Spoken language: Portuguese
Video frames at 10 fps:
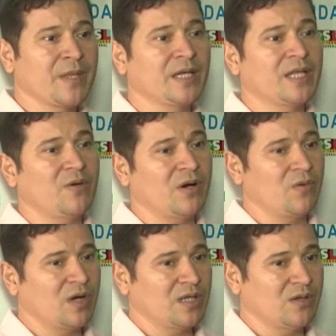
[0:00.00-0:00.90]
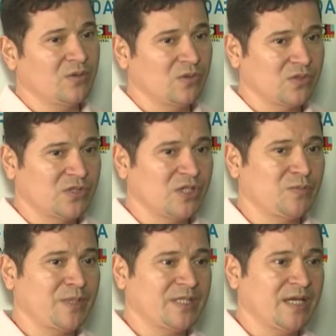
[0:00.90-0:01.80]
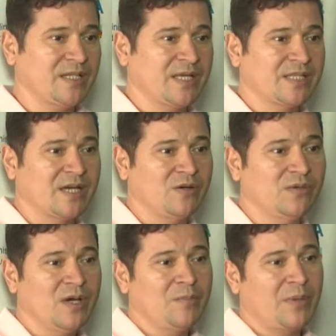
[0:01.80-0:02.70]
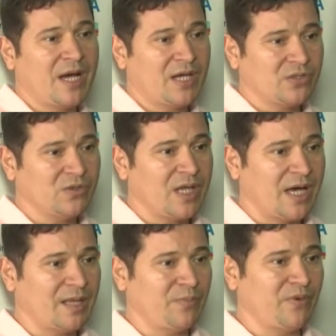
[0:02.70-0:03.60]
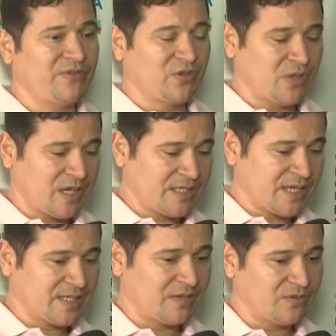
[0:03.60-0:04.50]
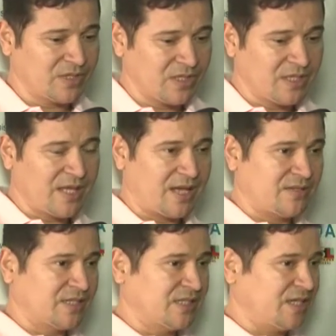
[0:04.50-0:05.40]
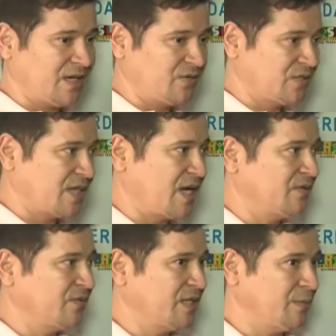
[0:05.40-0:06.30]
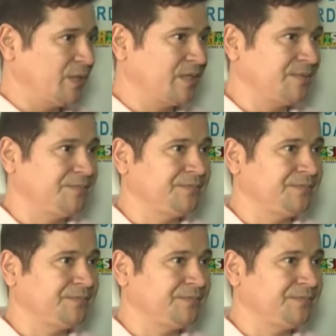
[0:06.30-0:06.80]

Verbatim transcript: então agora tem o curso de especialização para ajudar na profissionalização dos candidatos que já cursaram química.